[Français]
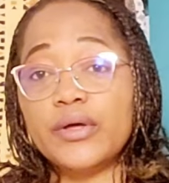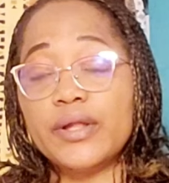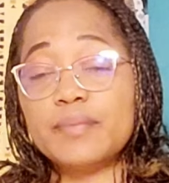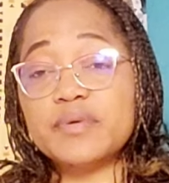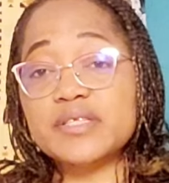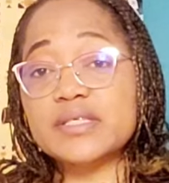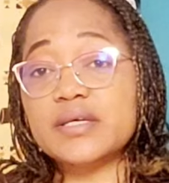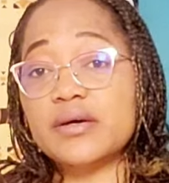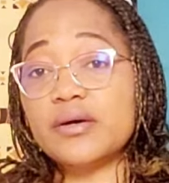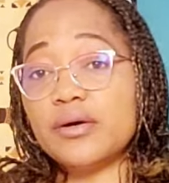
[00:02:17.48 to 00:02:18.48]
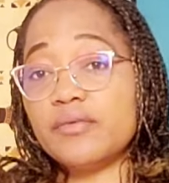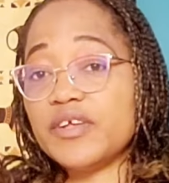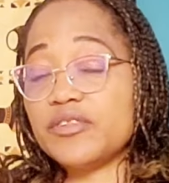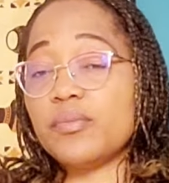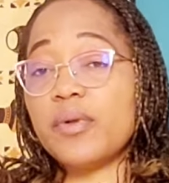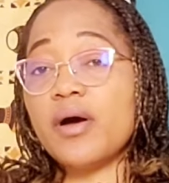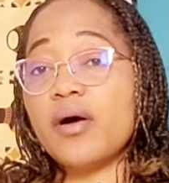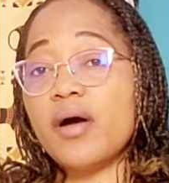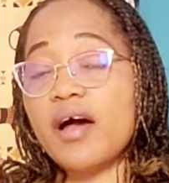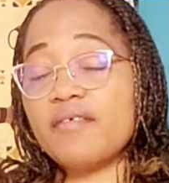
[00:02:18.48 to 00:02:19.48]
les petits
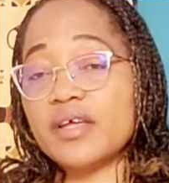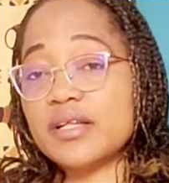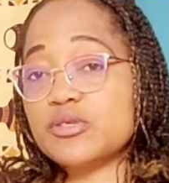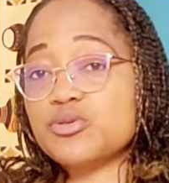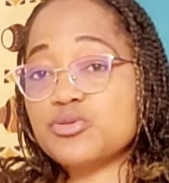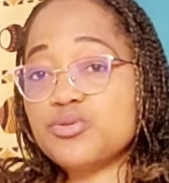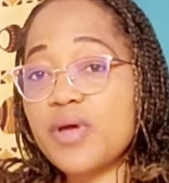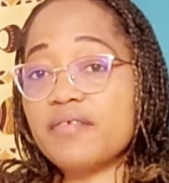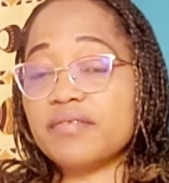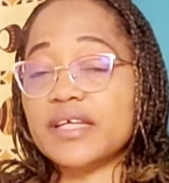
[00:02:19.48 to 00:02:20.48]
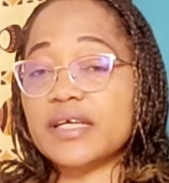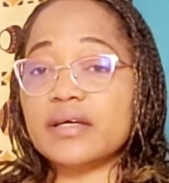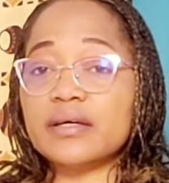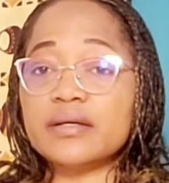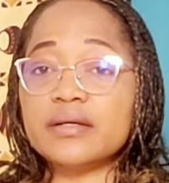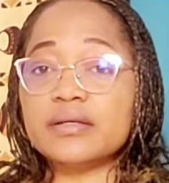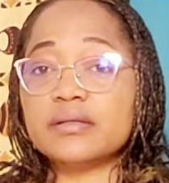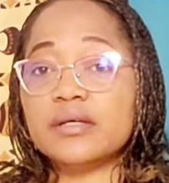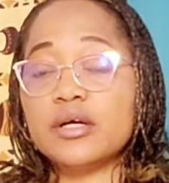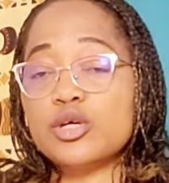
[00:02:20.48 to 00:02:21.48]
vêtements avec les tissus
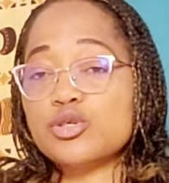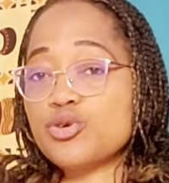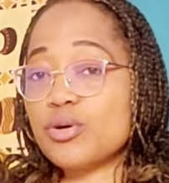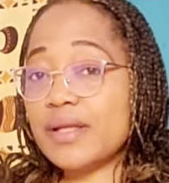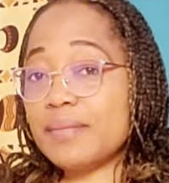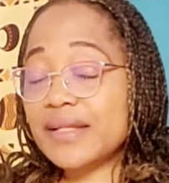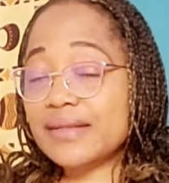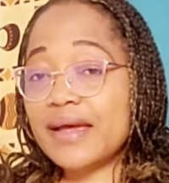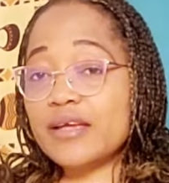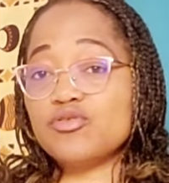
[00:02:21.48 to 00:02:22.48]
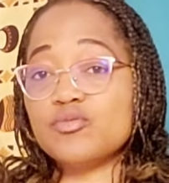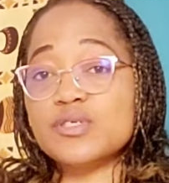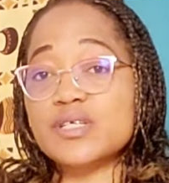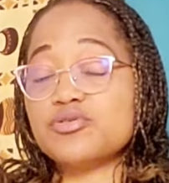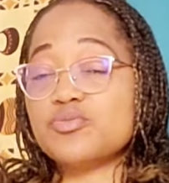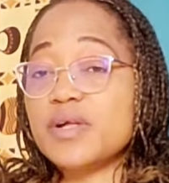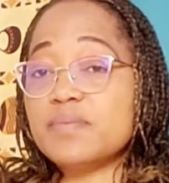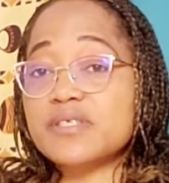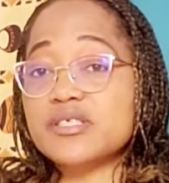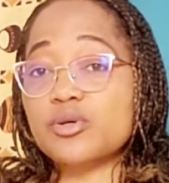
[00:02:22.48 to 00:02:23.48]
africains. Tu connais ma taille, tu me cherches une belle
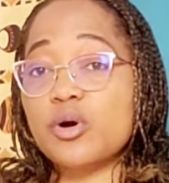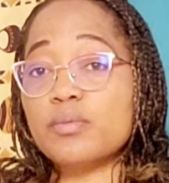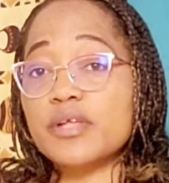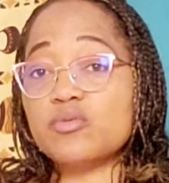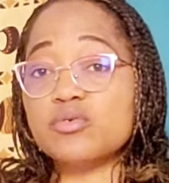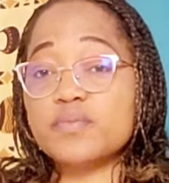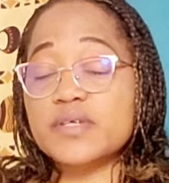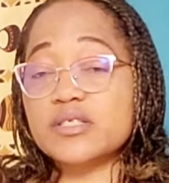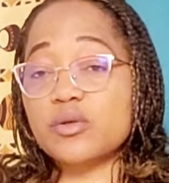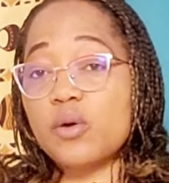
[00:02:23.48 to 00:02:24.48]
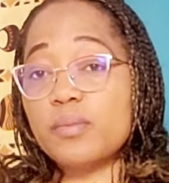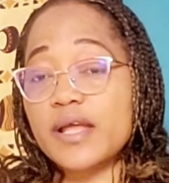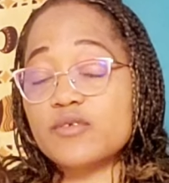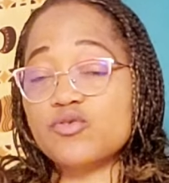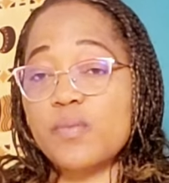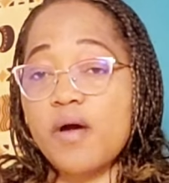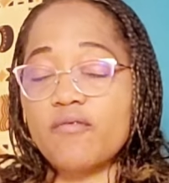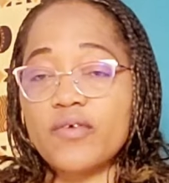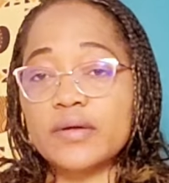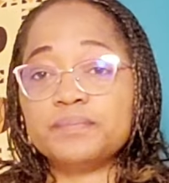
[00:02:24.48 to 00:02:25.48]
petite robe, l'écoute, petite robe, là, tu
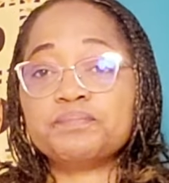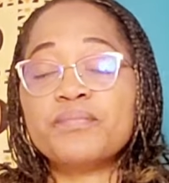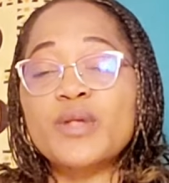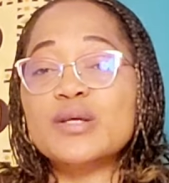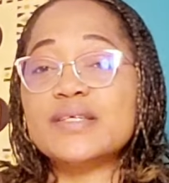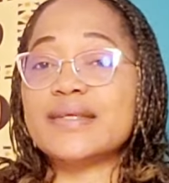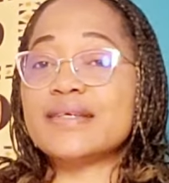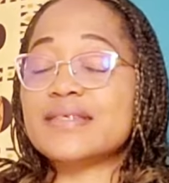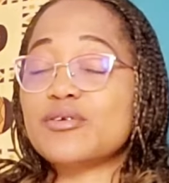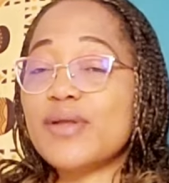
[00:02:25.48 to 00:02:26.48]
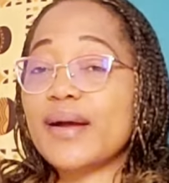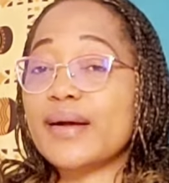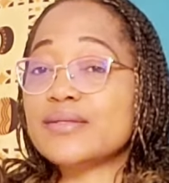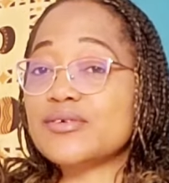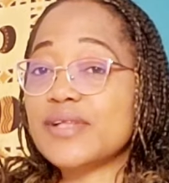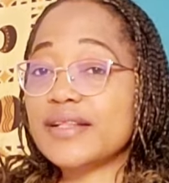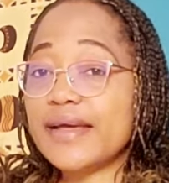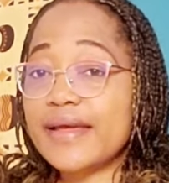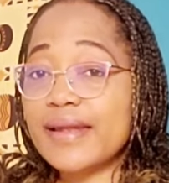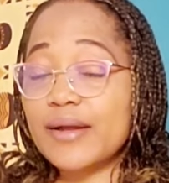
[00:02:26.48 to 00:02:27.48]
m'envoies. C'est ainsi que la grande sœur
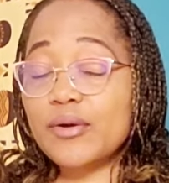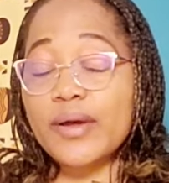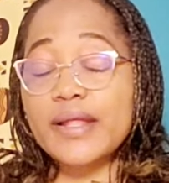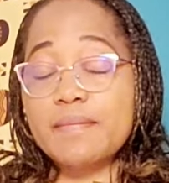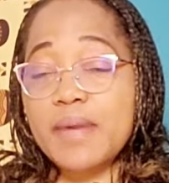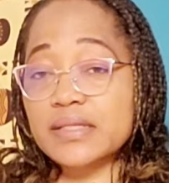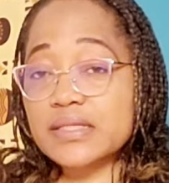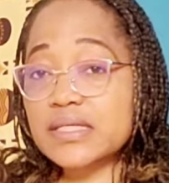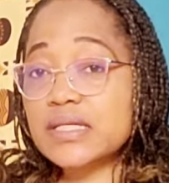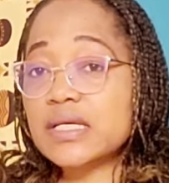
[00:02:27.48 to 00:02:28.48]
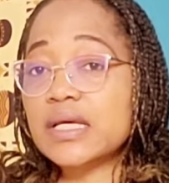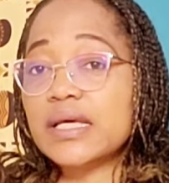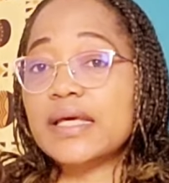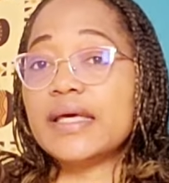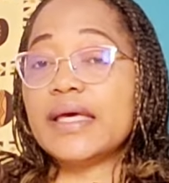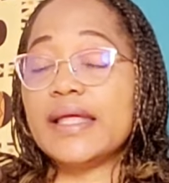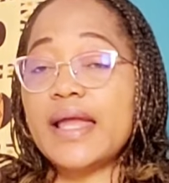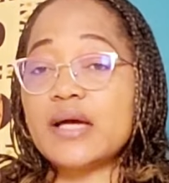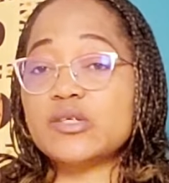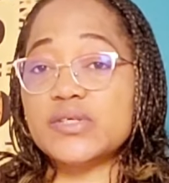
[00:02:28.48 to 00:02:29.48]
d'Anaël, alors, elle est partie. Elle
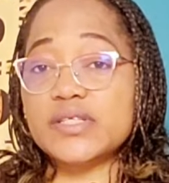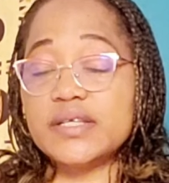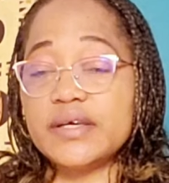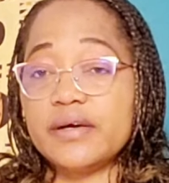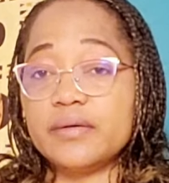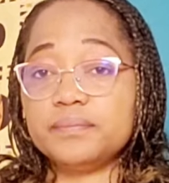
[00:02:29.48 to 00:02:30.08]
a acheté euh,